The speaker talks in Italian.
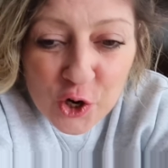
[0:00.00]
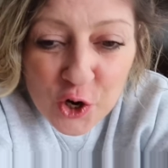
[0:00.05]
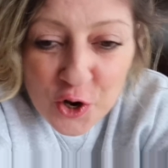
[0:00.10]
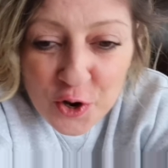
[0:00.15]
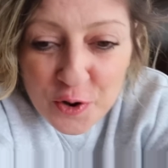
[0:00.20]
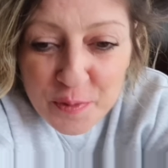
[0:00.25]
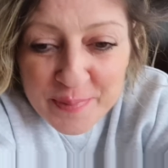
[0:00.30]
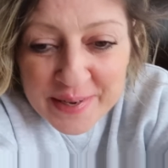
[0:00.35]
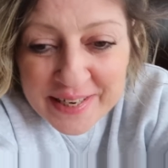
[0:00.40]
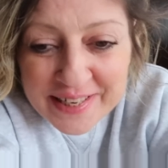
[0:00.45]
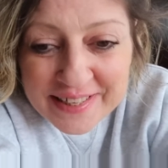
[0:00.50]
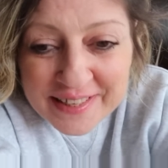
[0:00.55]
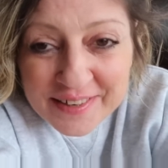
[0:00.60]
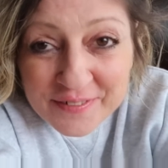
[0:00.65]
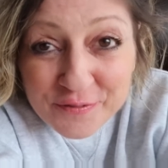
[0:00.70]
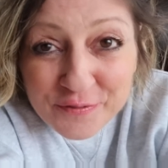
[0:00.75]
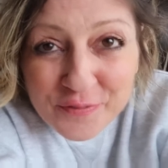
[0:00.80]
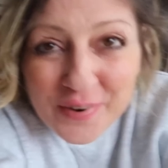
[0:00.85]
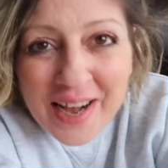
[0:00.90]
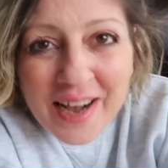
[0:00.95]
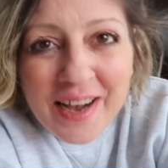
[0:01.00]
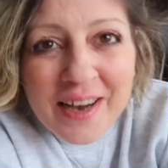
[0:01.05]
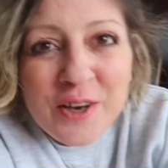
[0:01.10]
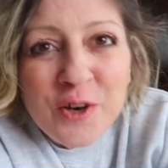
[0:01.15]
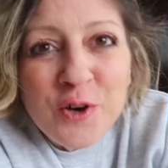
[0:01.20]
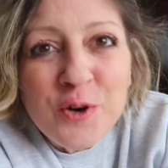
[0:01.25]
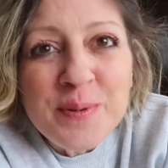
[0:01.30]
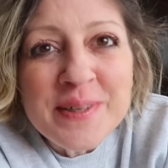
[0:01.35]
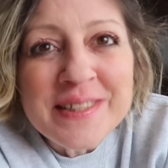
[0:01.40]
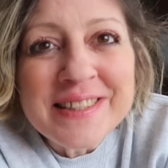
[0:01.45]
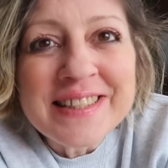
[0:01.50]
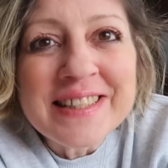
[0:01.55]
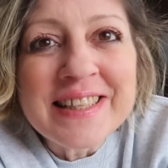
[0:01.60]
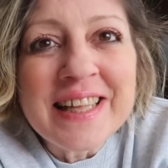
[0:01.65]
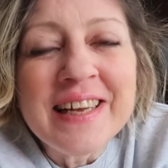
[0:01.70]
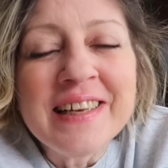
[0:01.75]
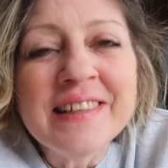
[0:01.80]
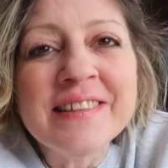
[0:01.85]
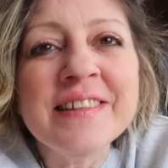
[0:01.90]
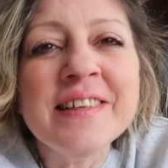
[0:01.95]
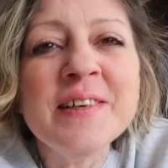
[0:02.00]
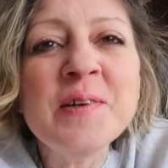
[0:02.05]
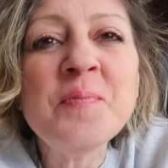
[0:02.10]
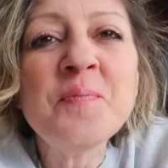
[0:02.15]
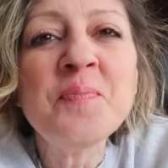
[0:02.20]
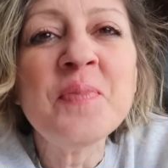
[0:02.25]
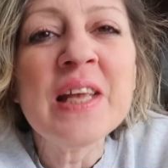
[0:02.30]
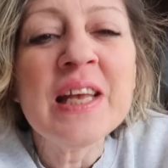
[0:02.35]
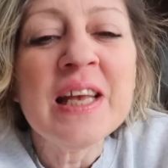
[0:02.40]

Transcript: come va? Come state?